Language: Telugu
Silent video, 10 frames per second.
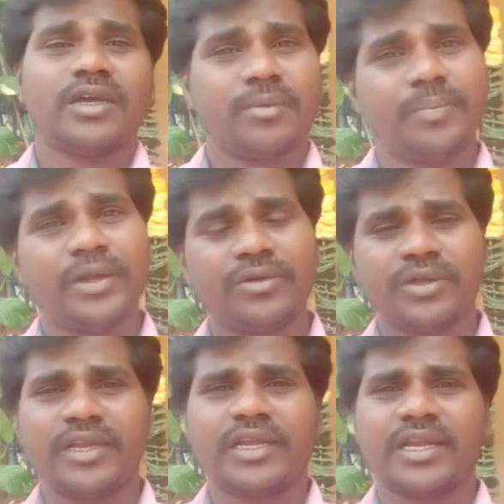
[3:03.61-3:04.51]
కంపేర్ టు
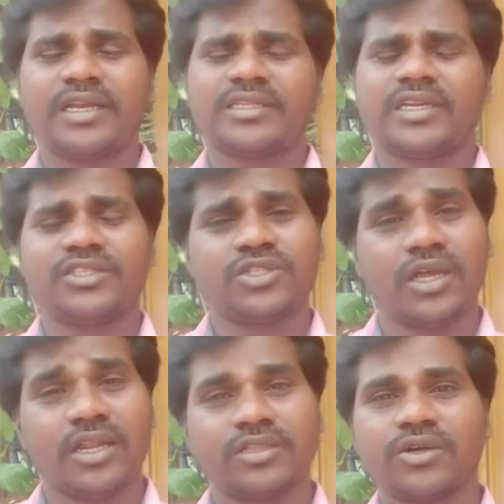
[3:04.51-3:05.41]
క్రెడిట్ కార్డ్ ఇంట్రెస్ట్ కంటే
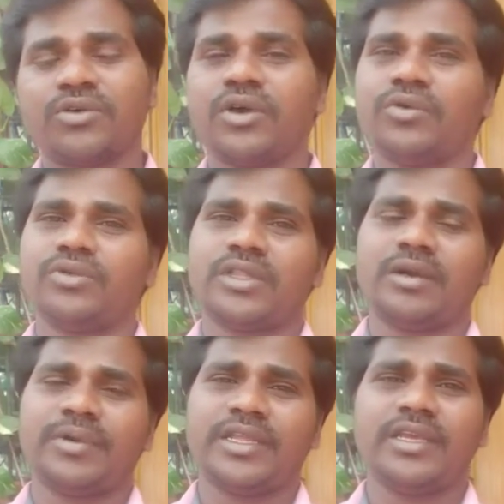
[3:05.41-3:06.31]
చాలా తక్కువగా ఉంటుంది
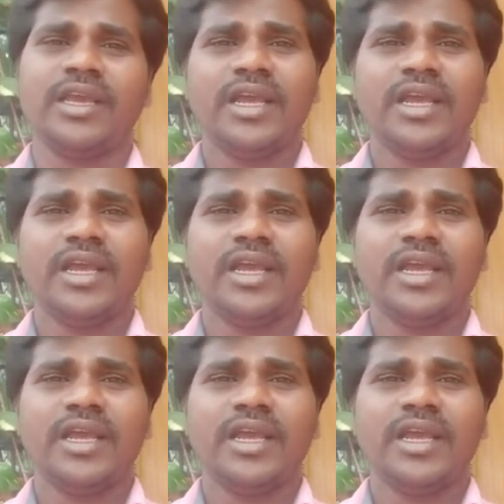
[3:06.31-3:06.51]
కాబట్టి